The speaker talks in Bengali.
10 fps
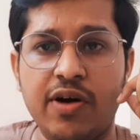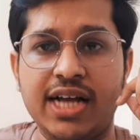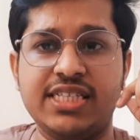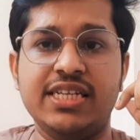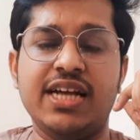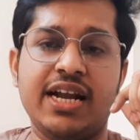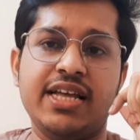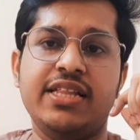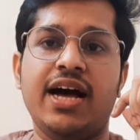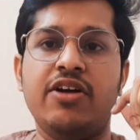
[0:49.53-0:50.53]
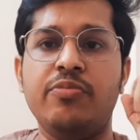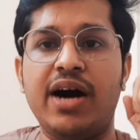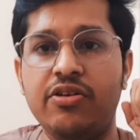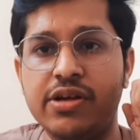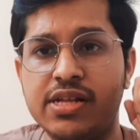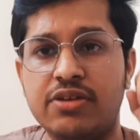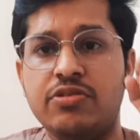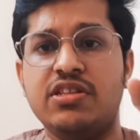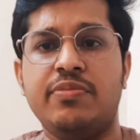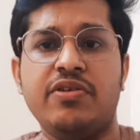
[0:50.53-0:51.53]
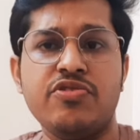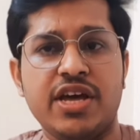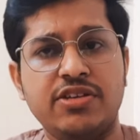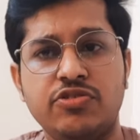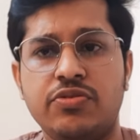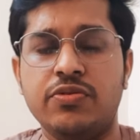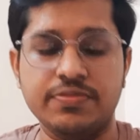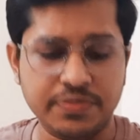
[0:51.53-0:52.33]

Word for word: আছে তারা যাতে আরও ভালো রেজাল্ট করতে পারো সেই জন্য